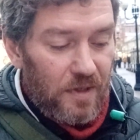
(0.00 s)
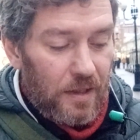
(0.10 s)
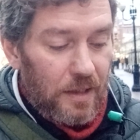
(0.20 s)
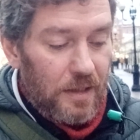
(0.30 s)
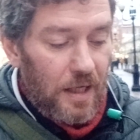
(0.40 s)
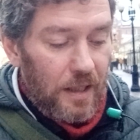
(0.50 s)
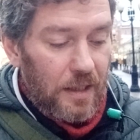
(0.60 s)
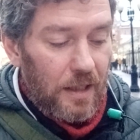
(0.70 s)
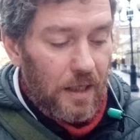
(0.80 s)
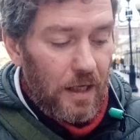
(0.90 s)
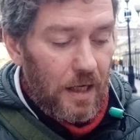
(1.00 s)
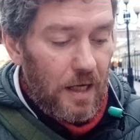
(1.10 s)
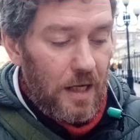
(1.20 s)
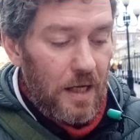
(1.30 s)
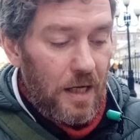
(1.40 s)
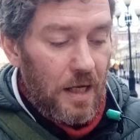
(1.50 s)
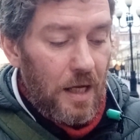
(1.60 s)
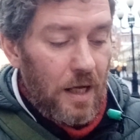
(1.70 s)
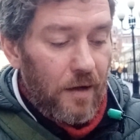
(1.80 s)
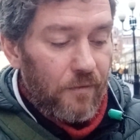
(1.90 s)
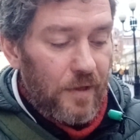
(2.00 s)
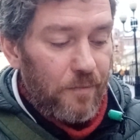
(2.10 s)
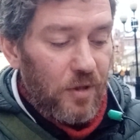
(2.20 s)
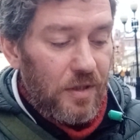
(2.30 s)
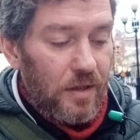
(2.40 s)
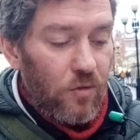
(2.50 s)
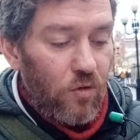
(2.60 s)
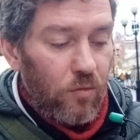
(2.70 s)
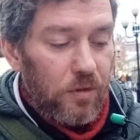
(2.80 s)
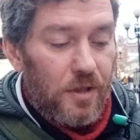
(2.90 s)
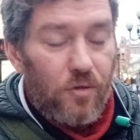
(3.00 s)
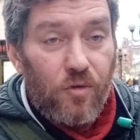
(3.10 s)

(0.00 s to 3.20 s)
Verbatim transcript: Итак, э, в Липецкой области,